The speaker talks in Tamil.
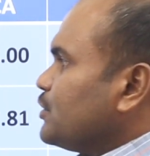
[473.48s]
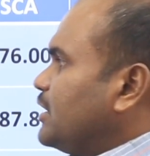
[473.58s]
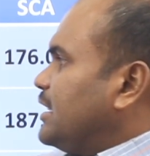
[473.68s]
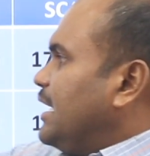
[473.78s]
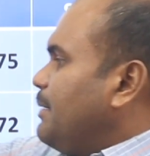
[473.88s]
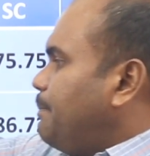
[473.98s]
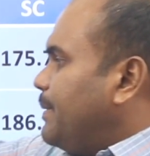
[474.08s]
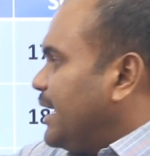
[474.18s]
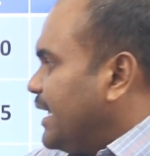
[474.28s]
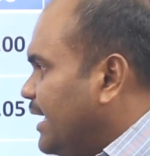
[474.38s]
ஸோ இதெல்லாம்
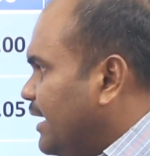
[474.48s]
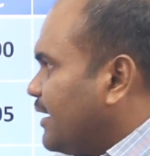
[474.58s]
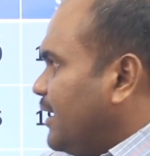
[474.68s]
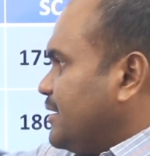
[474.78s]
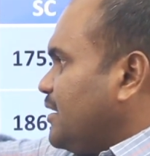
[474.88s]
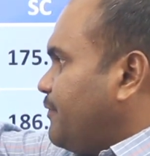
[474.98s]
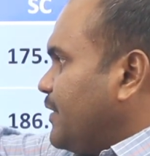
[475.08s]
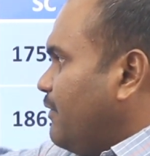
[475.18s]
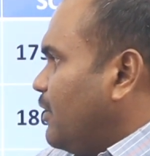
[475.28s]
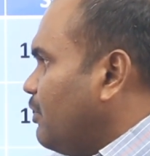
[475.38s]
பழைய கட் ஆஃப்
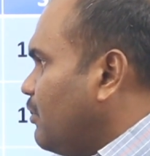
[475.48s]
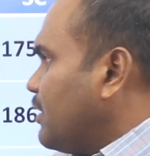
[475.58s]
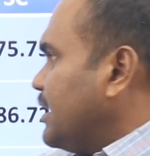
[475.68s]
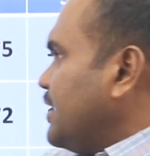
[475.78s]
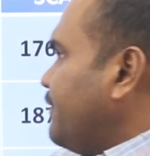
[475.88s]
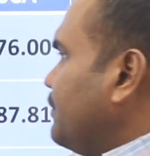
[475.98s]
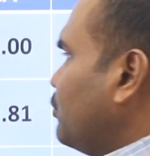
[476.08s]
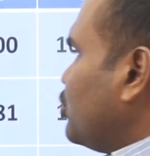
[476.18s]
எவ்வளோ எவ்வளோ கட் ஆஃபில்